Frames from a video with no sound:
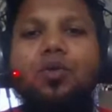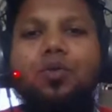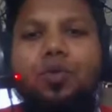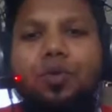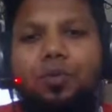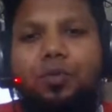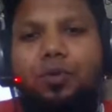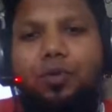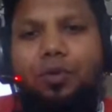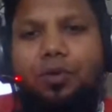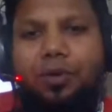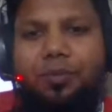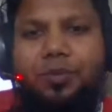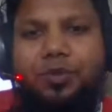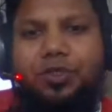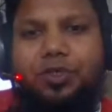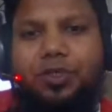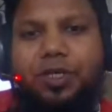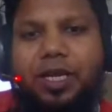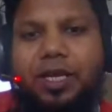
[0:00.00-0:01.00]
কোন কোন
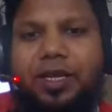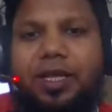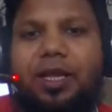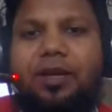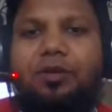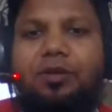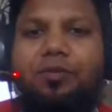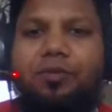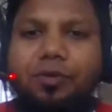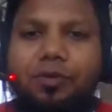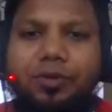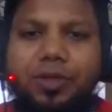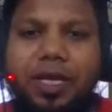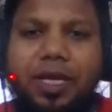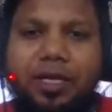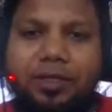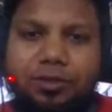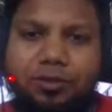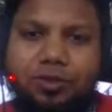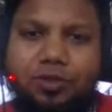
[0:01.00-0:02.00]
কেরিয়ারগুলোতে
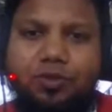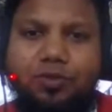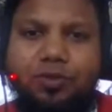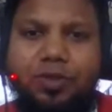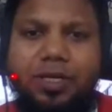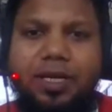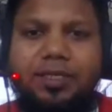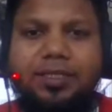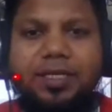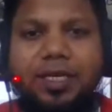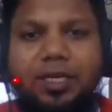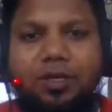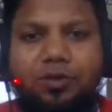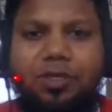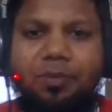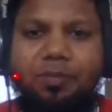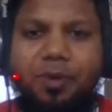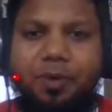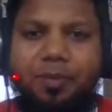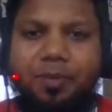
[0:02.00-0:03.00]
একজন স্টুডেন্টরা সেট
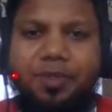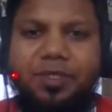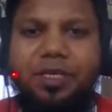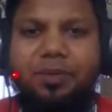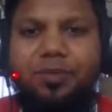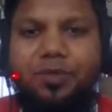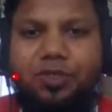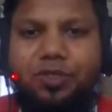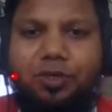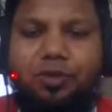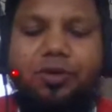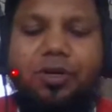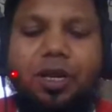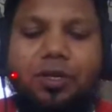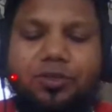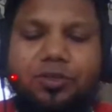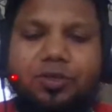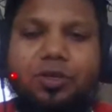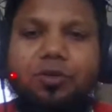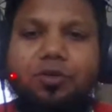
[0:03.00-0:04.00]
হতে পারবে সেই বিষয়গুলো
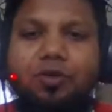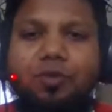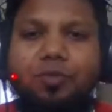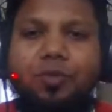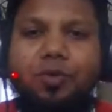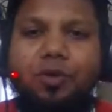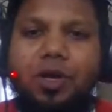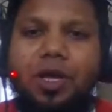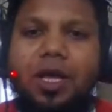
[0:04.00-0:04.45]
আলোচনা করব